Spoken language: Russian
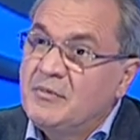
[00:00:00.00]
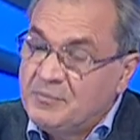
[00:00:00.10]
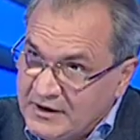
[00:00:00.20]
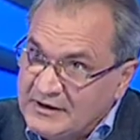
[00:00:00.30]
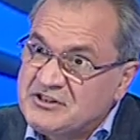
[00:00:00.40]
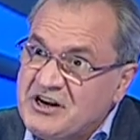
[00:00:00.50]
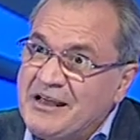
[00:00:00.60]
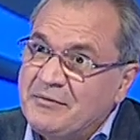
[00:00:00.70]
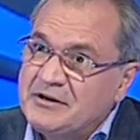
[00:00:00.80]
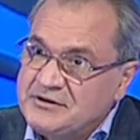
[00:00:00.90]
Мы
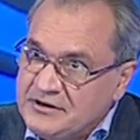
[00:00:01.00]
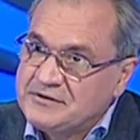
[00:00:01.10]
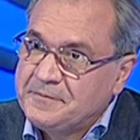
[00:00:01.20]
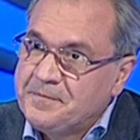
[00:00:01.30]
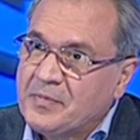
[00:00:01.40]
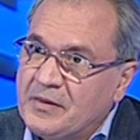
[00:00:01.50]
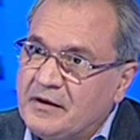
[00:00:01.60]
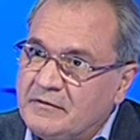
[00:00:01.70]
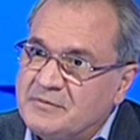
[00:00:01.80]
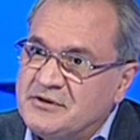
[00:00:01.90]
приглашаем их сейчас
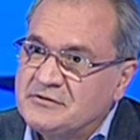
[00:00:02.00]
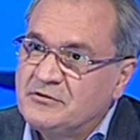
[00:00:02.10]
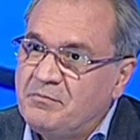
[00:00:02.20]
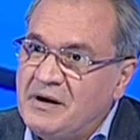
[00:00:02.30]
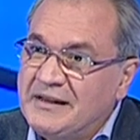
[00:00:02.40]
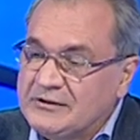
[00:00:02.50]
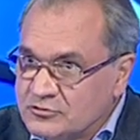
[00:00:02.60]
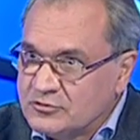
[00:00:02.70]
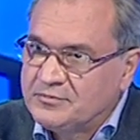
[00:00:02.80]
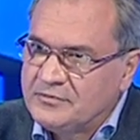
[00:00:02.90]
э, в общественную
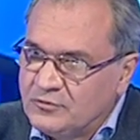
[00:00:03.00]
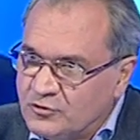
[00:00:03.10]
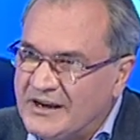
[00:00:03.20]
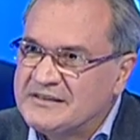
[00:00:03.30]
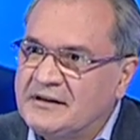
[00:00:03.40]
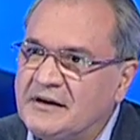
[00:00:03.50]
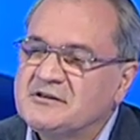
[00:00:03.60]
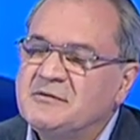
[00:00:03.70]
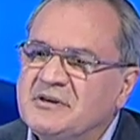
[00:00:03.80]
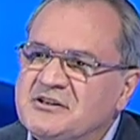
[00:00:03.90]
палату, чтобы у нас на
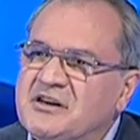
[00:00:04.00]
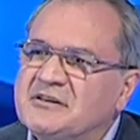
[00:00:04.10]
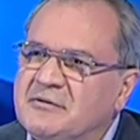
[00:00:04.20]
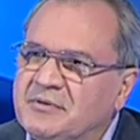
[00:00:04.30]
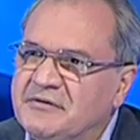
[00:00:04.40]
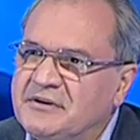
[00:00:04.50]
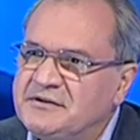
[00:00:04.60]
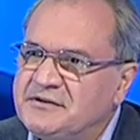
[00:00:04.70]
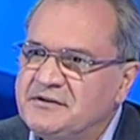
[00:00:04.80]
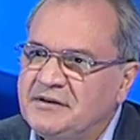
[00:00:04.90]
нашей площадке
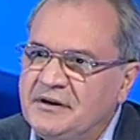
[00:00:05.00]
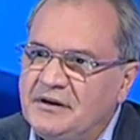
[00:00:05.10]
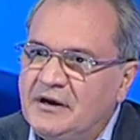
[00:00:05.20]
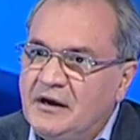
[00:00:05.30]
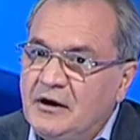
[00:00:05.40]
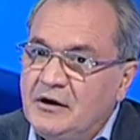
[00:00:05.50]
проводить заседания.